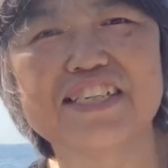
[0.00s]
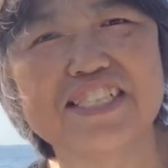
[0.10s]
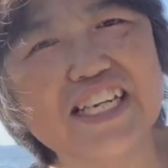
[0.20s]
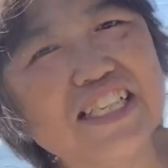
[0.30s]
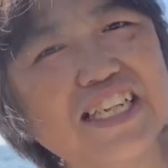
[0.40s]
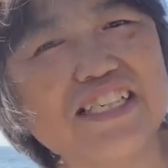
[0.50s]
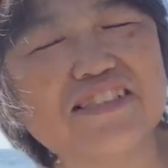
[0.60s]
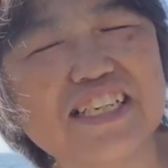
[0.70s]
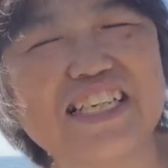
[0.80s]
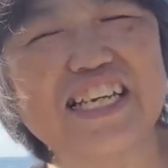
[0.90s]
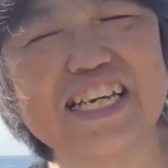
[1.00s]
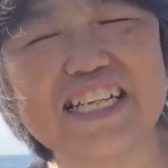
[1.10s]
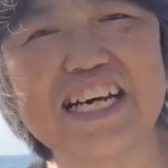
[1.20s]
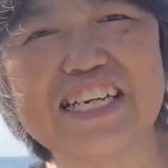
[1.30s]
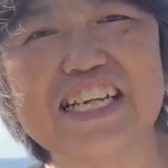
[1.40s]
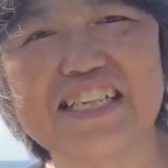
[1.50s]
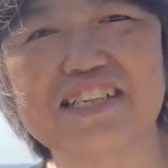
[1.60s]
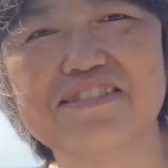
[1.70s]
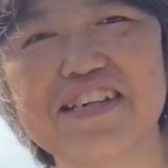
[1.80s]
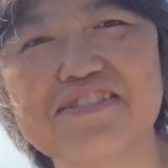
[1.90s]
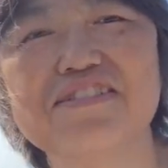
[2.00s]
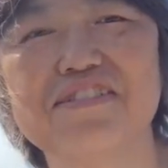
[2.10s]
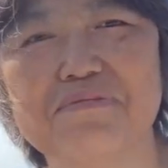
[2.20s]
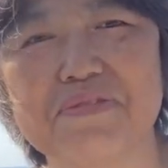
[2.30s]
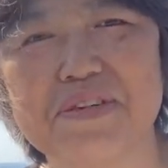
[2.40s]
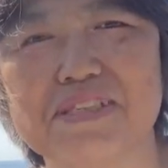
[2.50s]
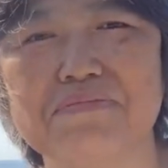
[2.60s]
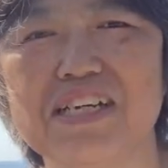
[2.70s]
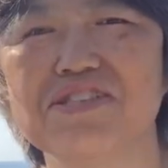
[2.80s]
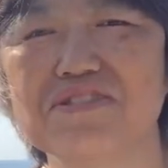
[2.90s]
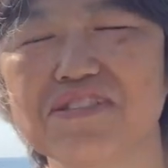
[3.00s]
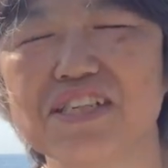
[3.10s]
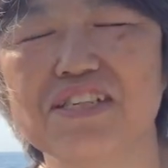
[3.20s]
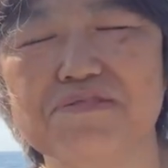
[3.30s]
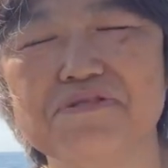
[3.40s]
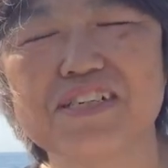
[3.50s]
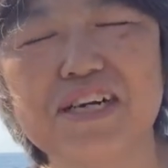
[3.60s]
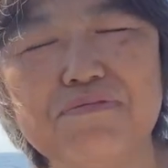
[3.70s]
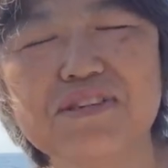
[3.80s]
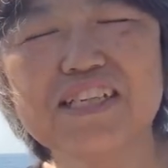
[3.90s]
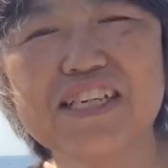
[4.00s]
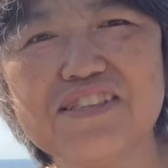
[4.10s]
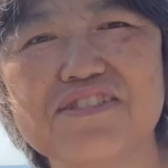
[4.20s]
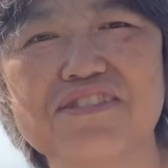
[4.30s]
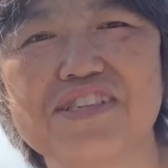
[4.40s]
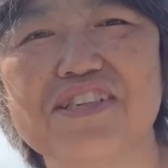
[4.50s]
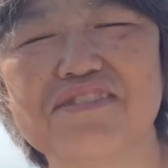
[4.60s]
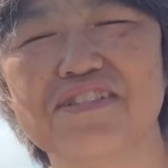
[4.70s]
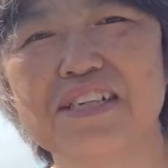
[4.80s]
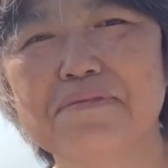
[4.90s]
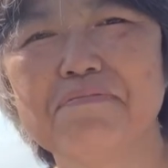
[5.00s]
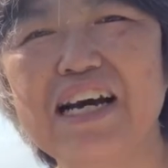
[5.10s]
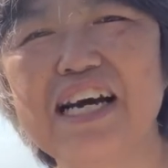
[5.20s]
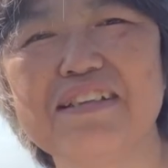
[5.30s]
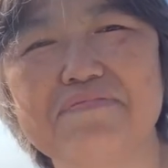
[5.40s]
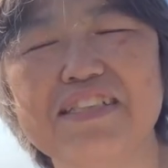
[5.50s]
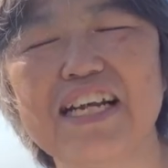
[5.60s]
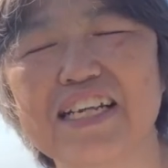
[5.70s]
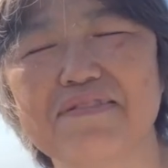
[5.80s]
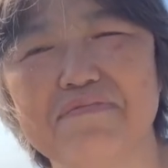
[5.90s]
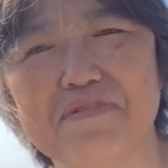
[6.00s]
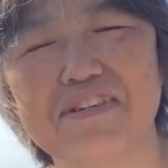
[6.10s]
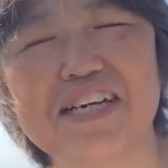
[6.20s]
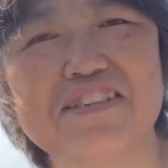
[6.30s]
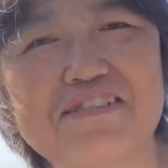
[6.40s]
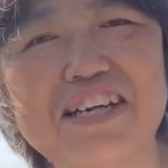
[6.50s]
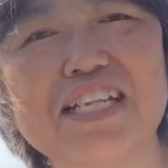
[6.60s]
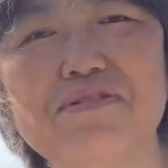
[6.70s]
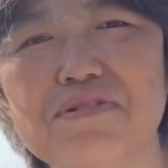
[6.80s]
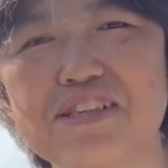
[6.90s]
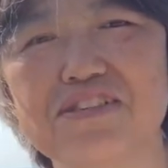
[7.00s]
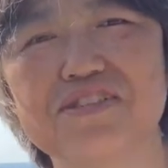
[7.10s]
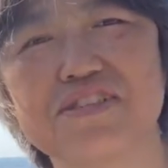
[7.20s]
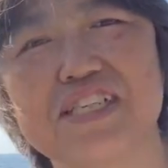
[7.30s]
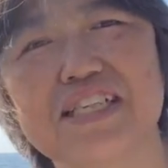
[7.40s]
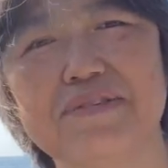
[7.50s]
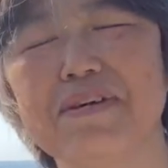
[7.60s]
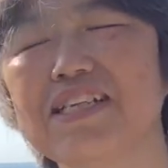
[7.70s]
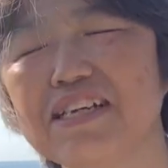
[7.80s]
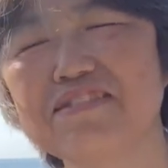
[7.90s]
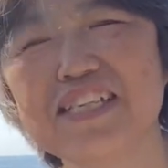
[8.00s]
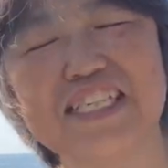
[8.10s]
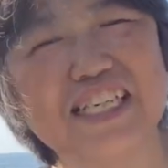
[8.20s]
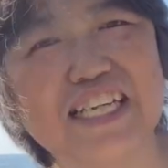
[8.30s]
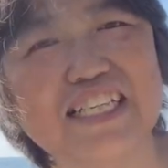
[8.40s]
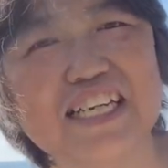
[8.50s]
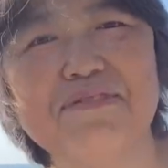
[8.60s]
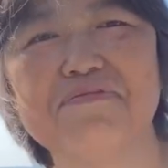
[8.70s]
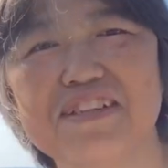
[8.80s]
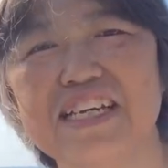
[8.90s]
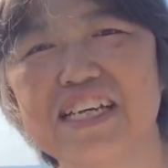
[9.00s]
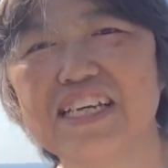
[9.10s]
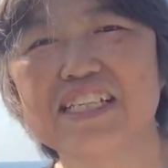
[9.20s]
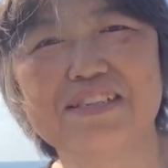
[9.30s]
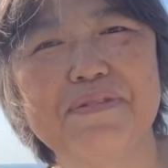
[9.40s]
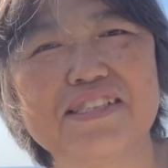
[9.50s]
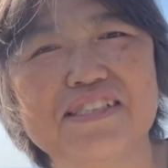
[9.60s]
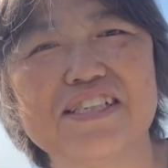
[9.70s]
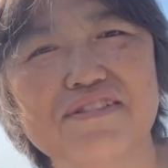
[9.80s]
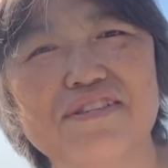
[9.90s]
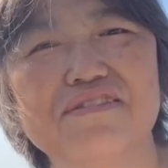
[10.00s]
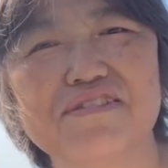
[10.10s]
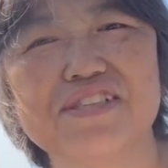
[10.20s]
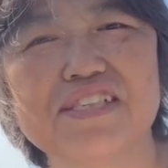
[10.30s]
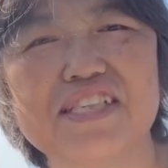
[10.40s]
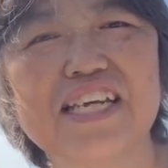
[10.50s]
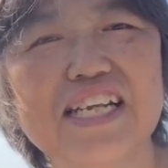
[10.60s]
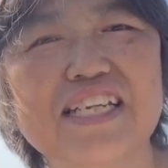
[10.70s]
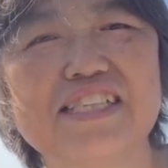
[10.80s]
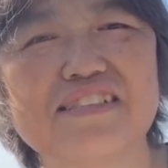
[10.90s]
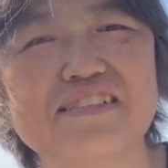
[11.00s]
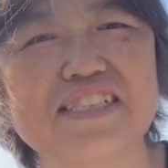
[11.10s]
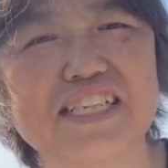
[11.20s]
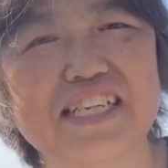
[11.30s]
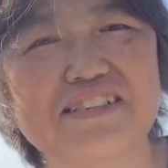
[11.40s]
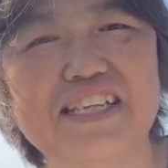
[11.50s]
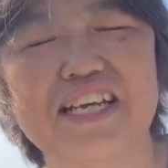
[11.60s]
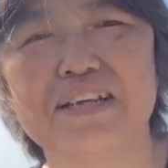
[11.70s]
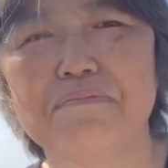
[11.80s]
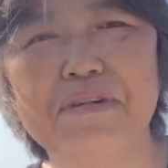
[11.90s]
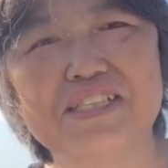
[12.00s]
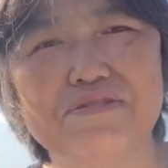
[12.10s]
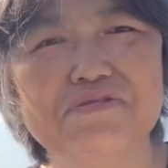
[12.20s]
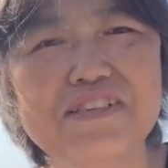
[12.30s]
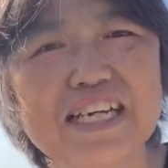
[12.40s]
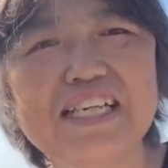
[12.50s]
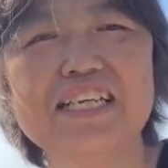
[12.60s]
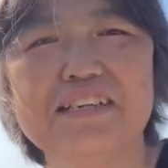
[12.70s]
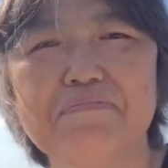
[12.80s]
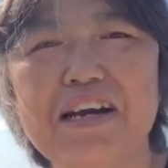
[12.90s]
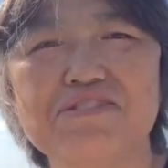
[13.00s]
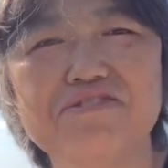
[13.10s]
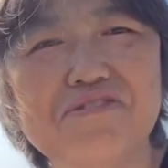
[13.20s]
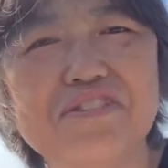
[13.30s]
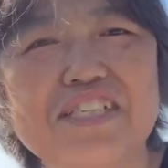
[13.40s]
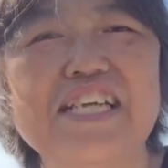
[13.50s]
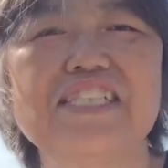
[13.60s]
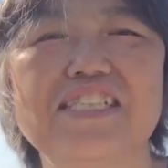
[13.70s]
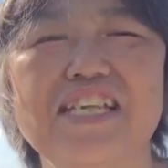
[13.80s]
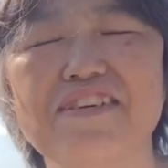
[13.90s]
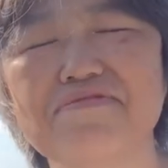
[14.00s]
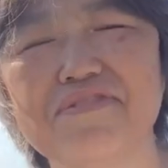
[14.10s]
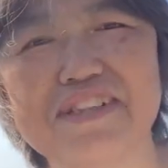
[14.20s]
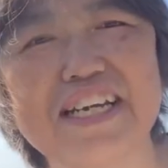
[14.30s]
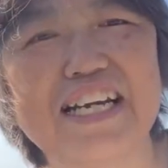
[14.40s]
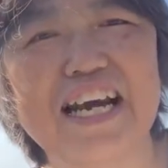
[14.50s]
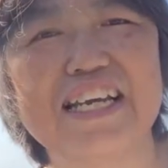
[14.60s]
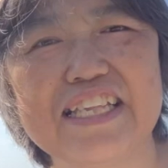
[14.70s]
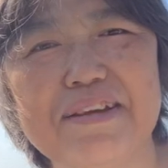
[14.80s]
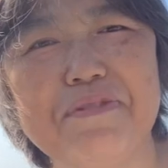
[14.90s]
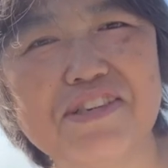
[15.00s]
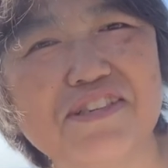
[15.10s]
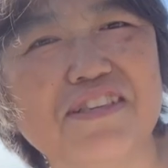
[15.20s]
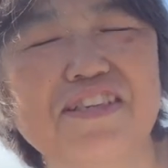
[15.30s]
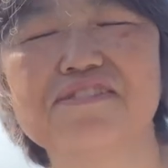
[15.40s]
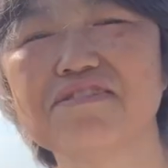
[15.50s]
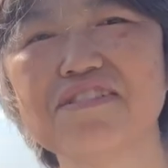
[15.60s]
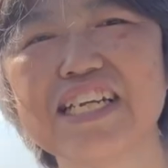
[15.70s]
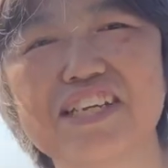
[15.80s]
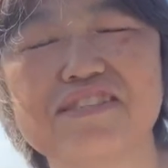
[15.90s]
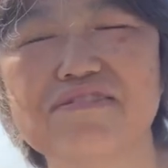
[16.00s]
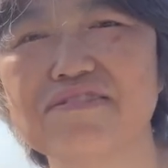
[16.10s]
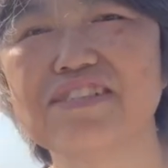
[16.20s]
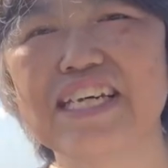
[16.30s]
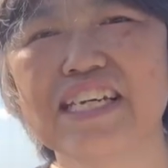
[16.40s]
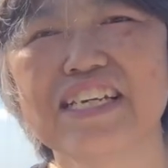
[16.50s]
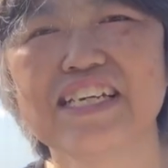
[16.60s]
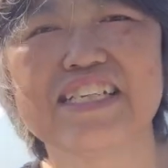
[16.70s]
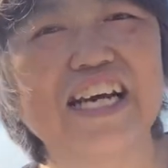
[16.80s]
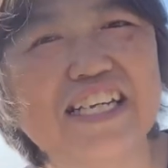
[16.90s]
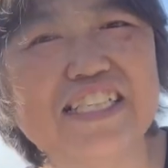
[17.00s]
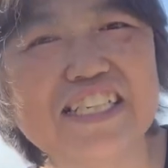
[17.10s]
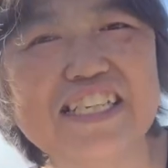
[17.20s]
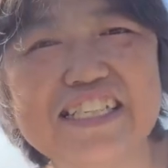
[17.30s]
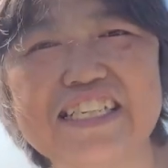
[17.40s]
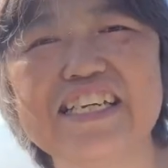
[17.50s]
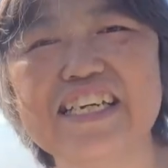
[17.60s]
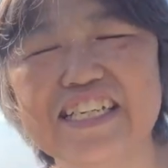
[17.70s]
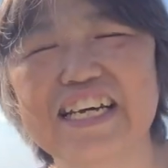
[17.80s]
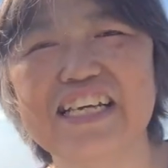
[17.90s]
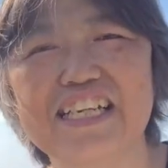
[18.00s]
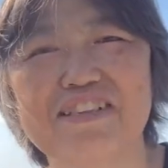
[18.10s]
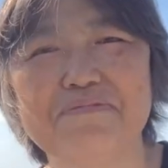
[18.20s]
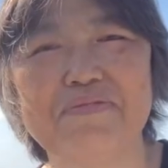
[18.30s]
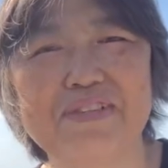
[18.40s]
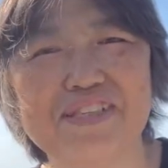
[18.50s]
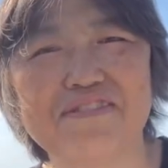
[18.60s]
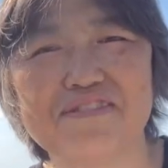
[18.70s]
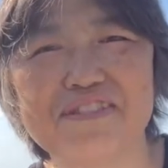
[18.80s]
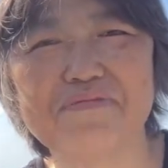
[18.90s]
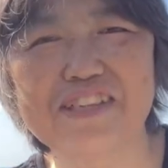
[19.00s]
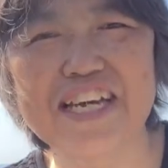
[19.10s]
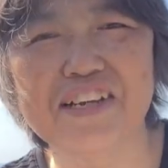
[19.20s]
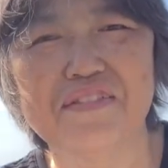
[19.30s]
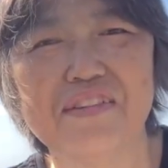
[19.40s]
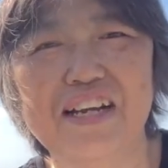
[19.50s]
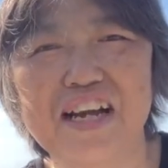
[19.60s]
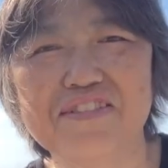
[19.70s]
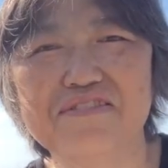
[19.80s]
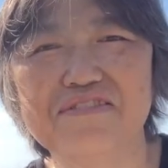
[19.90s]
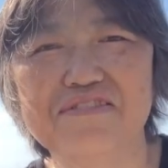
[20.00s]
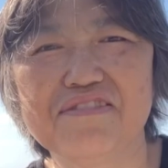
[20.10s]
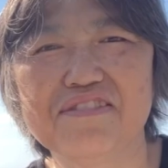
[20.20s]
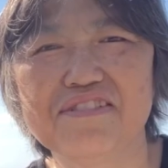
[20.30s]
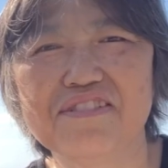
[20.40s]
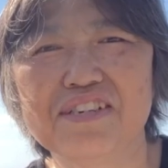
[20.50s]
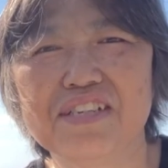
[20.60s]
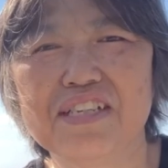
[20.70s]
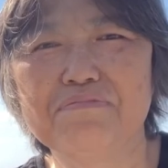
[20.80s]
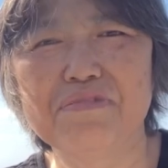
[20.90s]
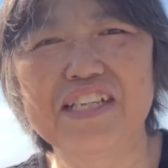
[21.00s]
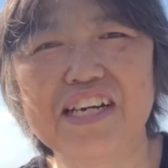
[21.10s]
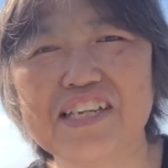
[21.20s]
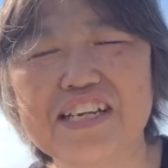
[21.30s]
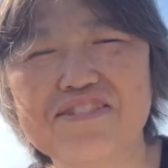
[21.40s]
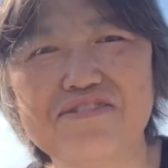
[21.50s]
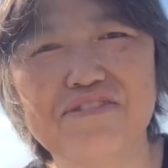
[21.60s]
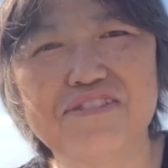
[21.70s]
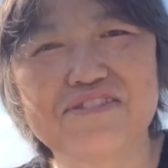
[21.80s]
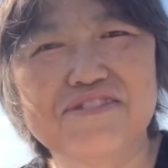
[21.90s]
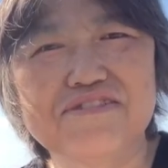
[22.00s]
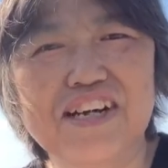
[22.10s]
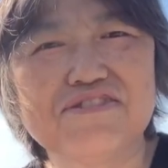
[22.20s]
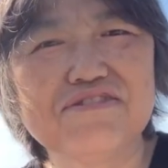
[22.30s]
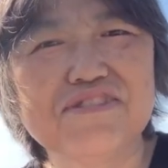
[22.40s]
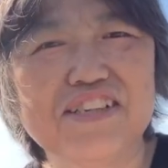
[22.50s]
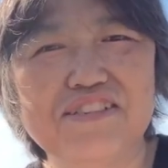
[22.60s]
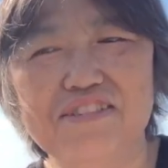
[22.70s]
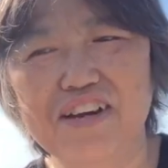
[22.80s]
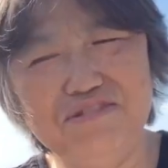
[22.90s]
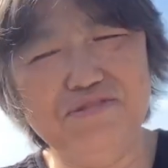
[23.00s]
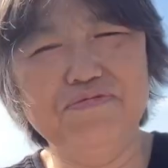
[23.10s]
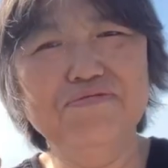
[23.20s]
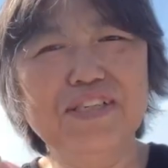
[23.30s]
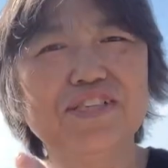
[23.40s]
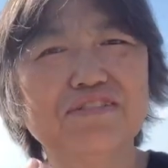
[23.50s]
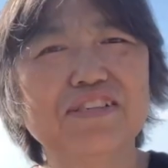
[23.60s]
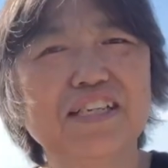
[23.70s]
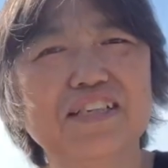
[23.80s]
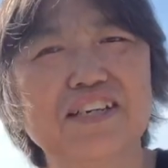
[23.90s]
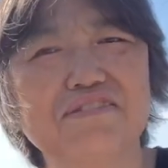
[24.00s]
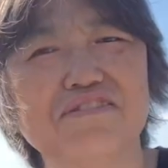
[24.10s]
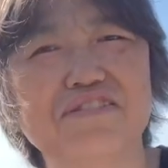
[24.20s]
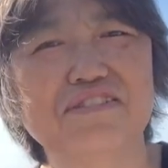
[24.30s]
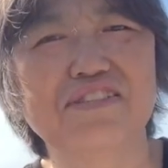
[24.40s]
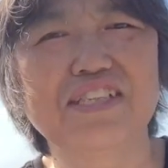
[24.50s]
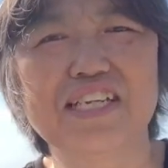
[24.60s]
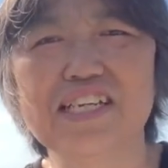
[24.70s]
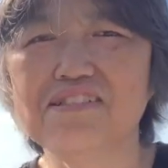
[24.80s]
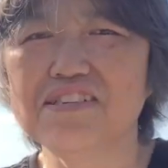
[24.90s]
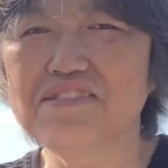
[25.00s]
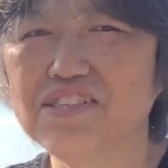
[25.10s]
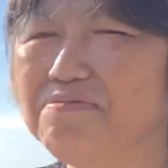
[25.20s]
しちゃっているんじゃないかな、なんて、そんな風に思います。まあ常識、自分が思ってる常識と、まあ誰、他の人がね、思ってる常識って全くで違ったりもね、しますんで、それを押し付けたりするんじゃなくて、まあ自分がね、まあ動いて視点をね、変えてみるっていうのがね、すごくね、大事なんじゃないかな、なんて思います。これもね、あのー、みんながね、黒、黒だ、黒だって言って、あ、自分は白なんだけど、って言ったけど、自